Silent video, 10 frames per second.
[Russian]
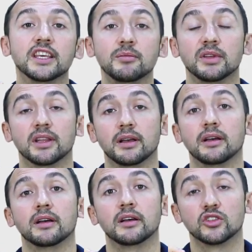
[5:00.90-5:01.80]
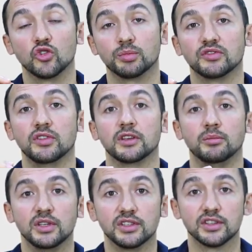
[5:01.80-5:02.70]
именно именно э, собственник
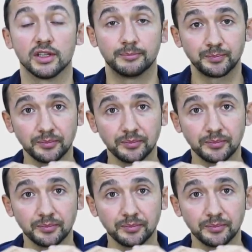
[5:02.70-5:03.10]
бизнеса